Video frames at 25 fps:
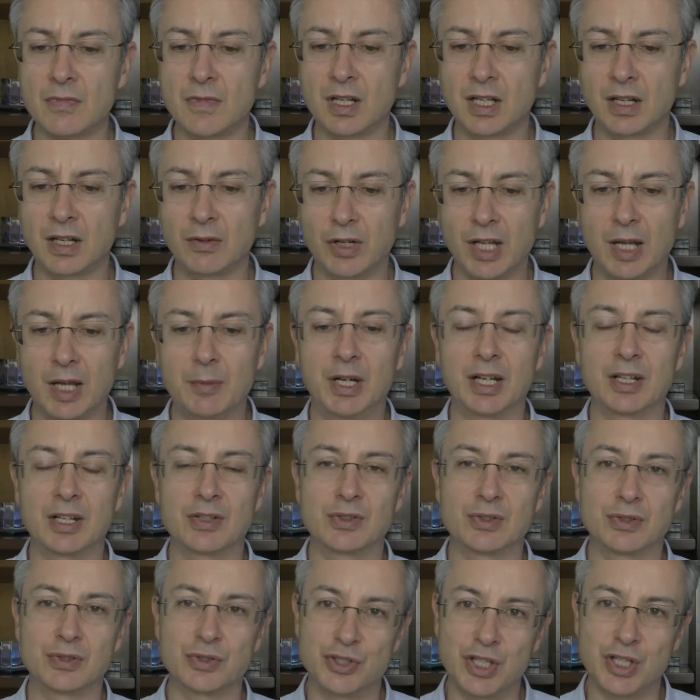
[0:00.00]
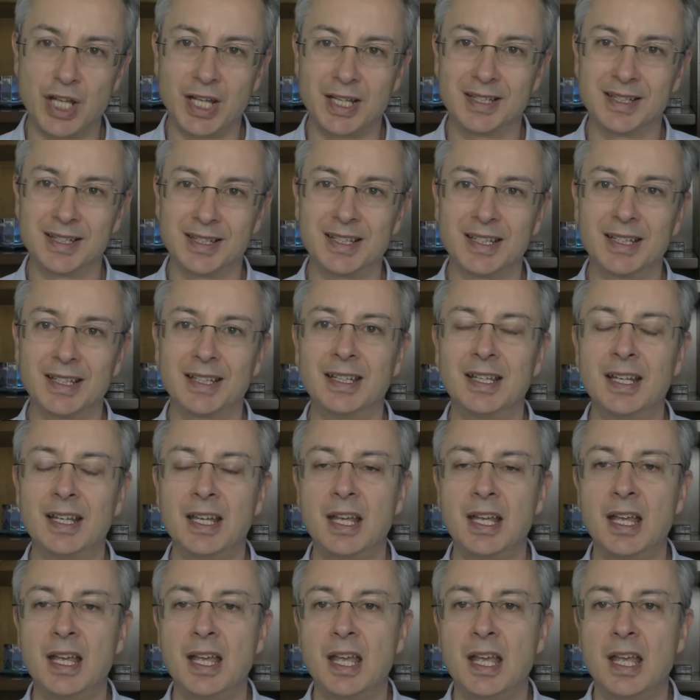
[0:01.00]
lavoriamo alla sorgente,
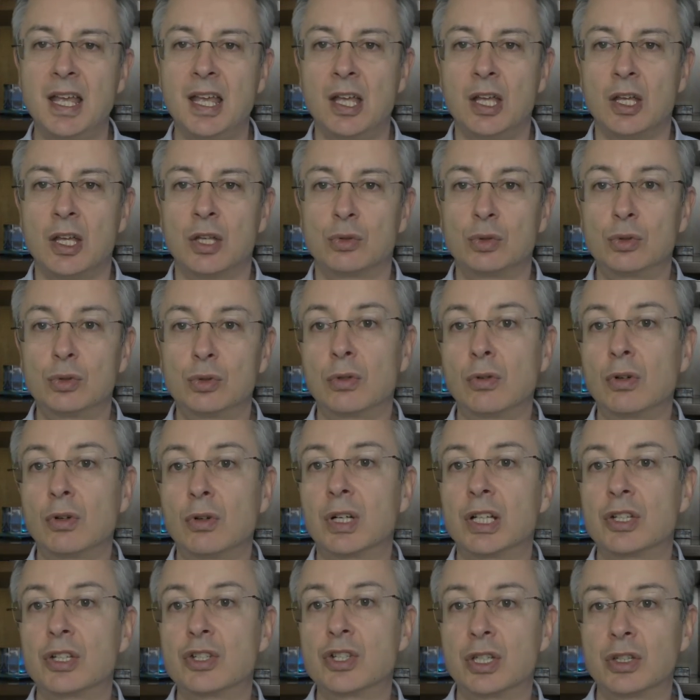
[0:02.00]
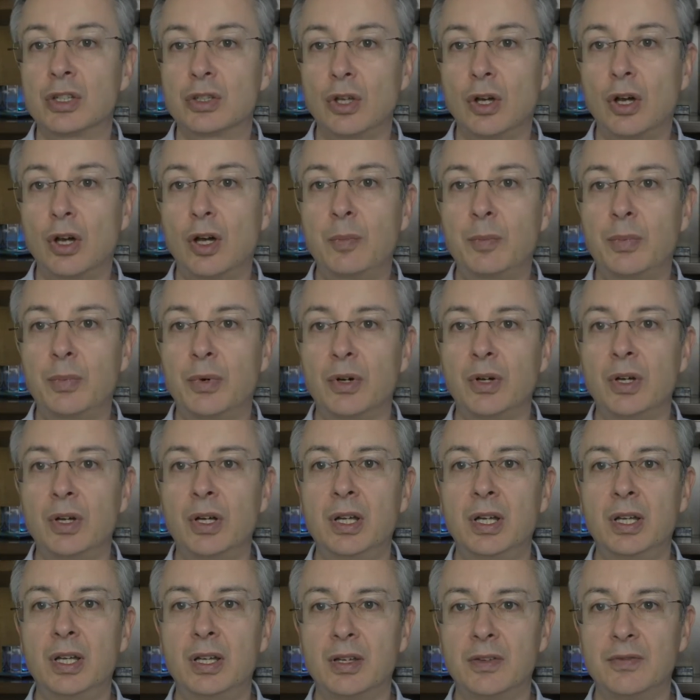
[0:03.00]
tutto quello che c'è
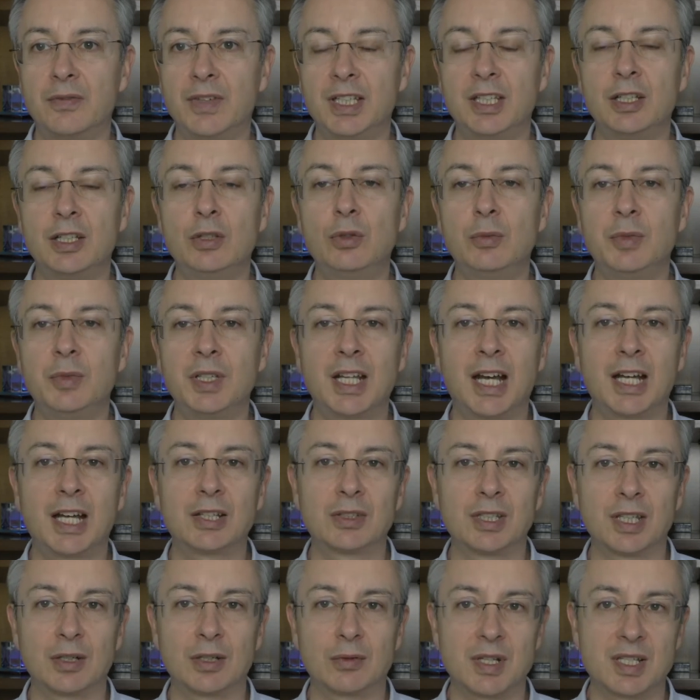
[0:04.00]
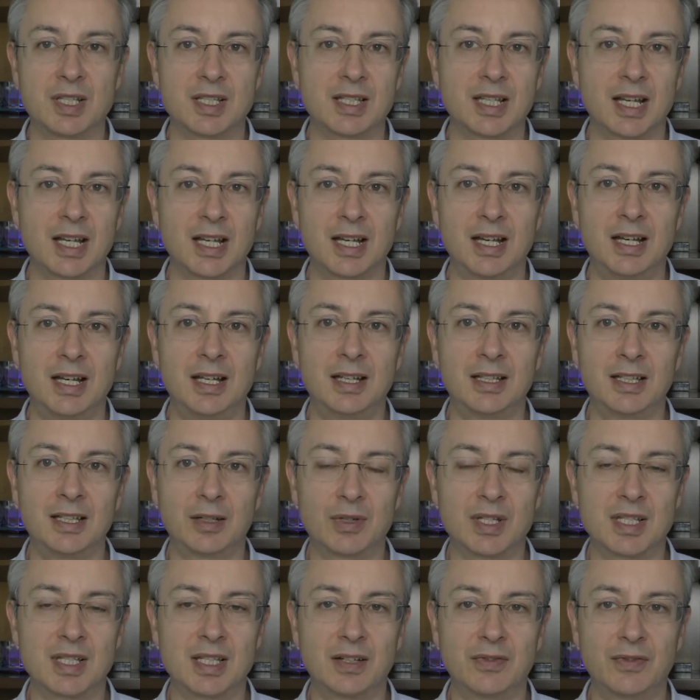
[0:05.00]
dopo viene illuminato da questa, da
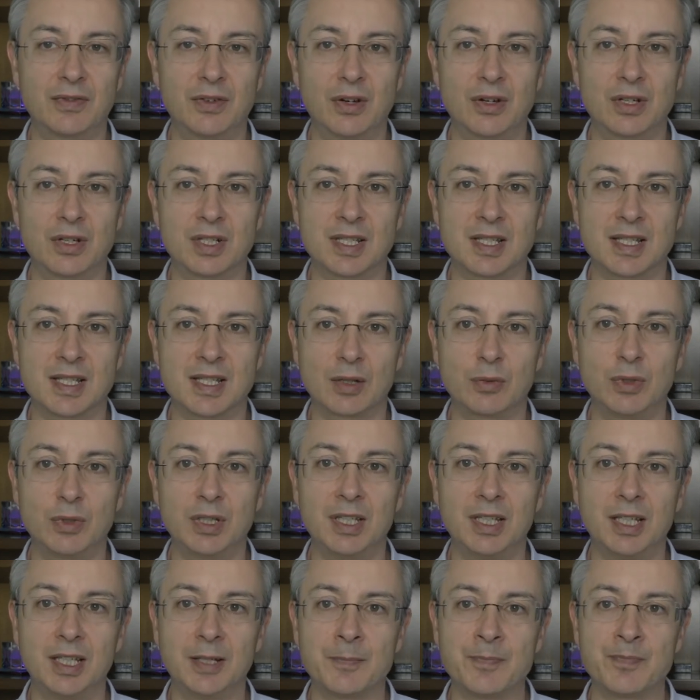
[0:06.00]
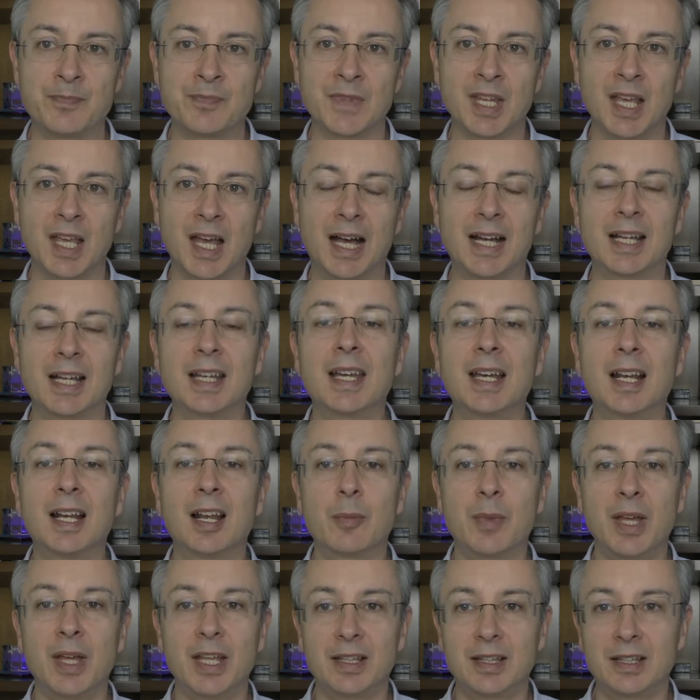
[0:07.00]
questa forza, quindi anche
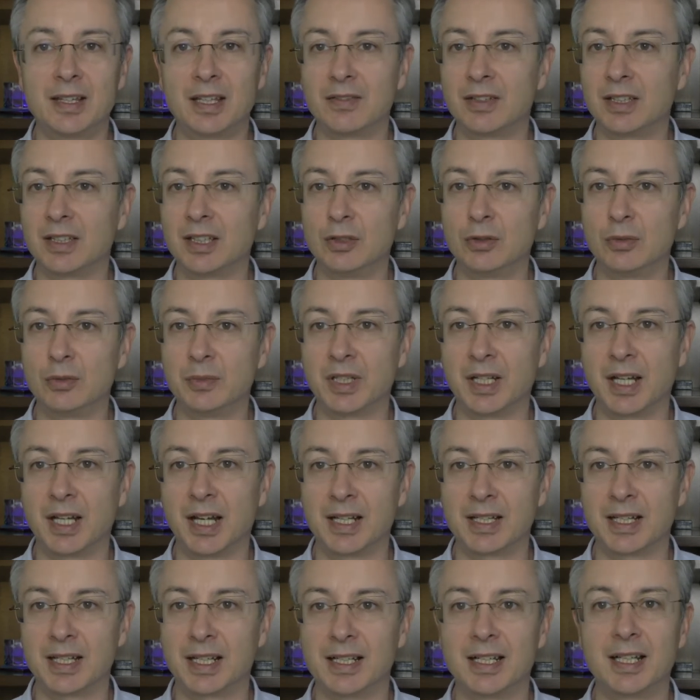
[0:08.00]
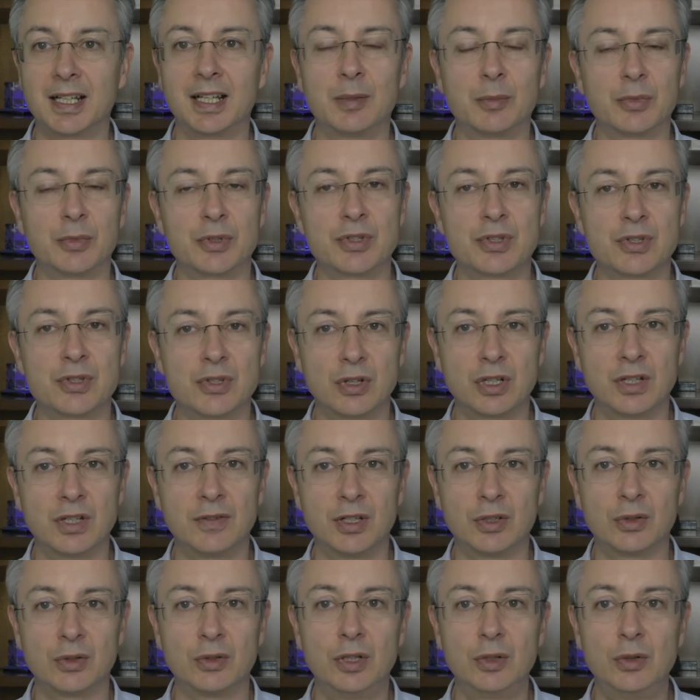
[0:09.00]
la mente viene illuminata, anche le emozioni
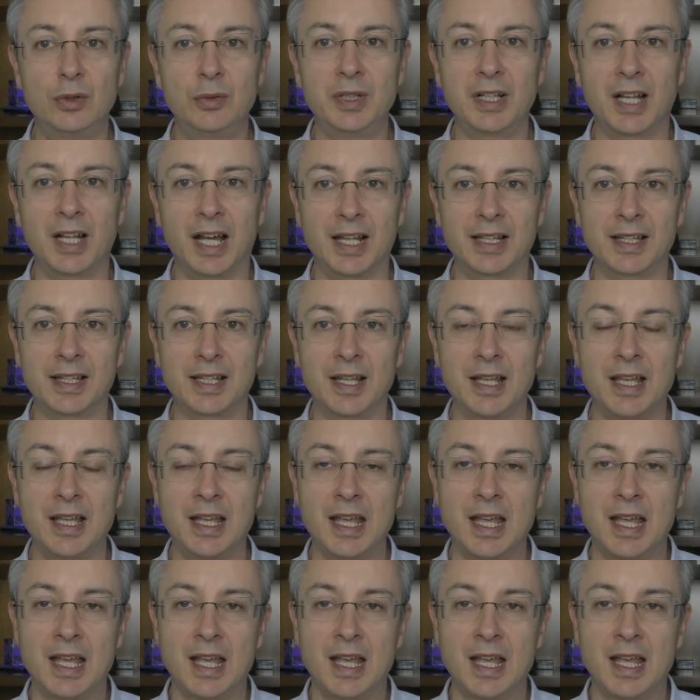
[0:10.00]
vengono illuminate